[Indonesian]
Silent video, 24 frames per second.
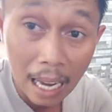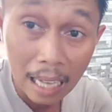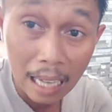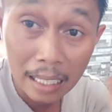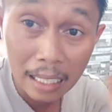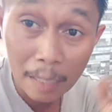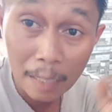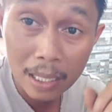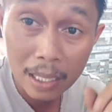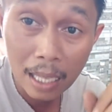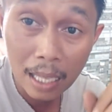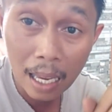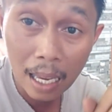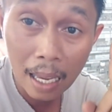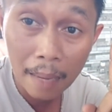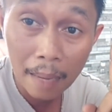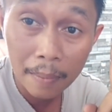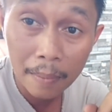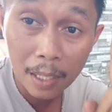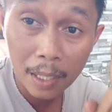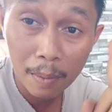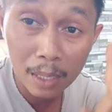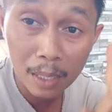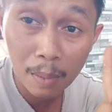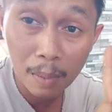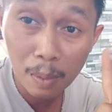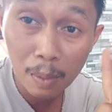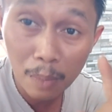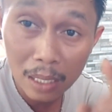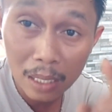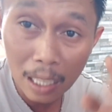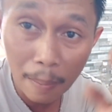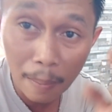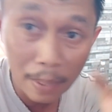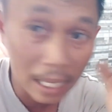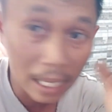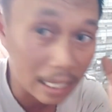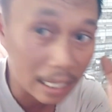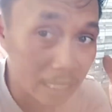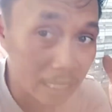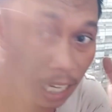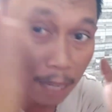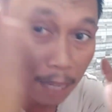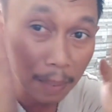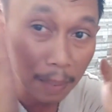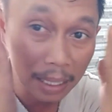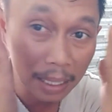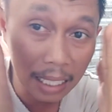Anda bisa teman-teman bisa
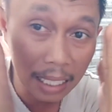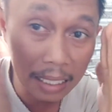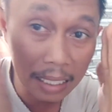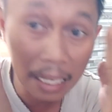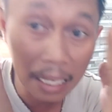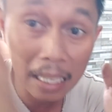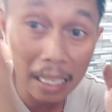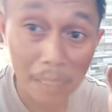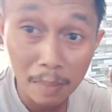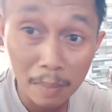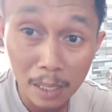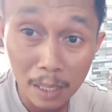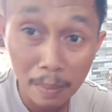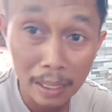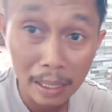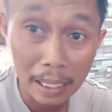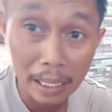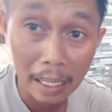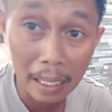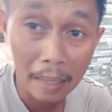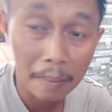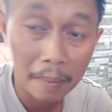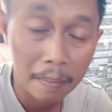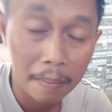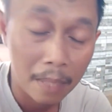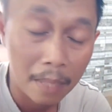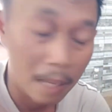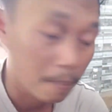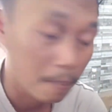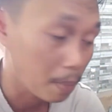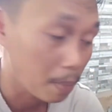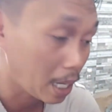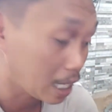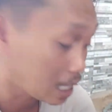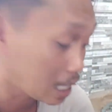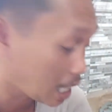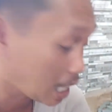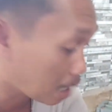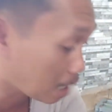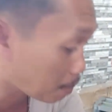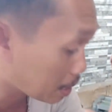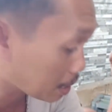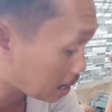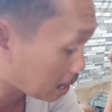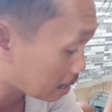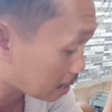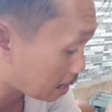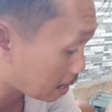perhatikan mata saya teman-teman ya perhatikan
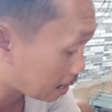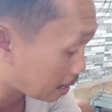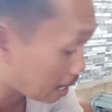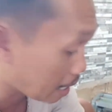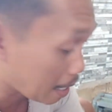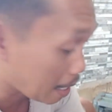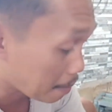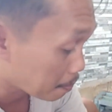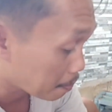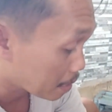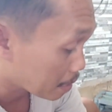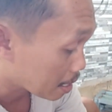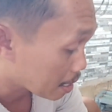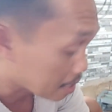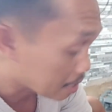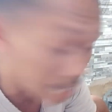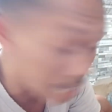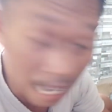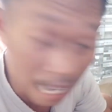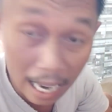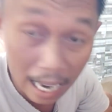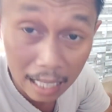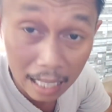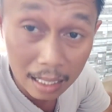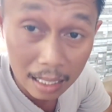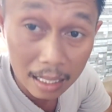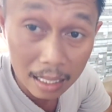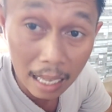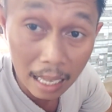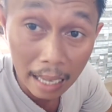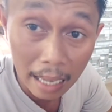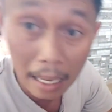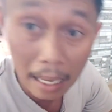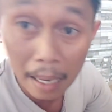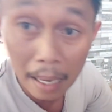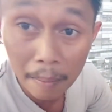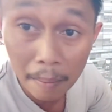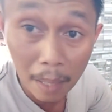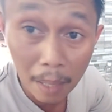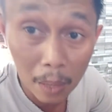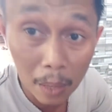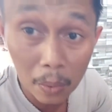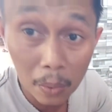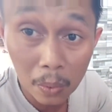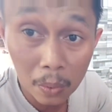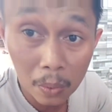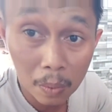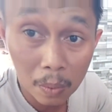mata saya saat saya
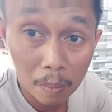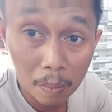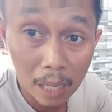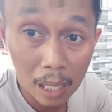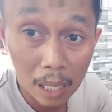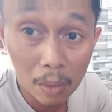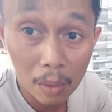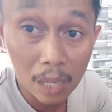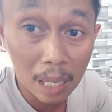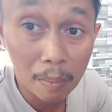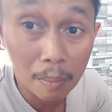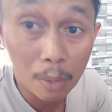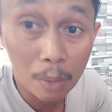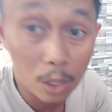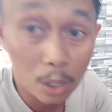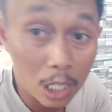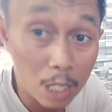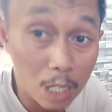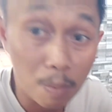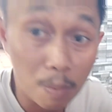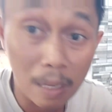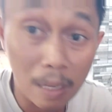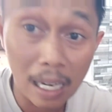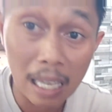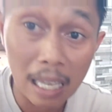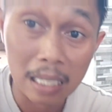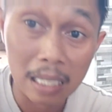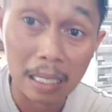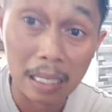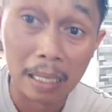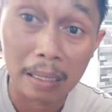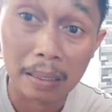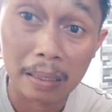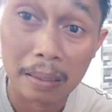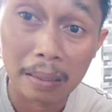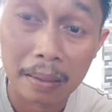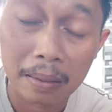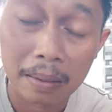mau melakukan proses pengelasan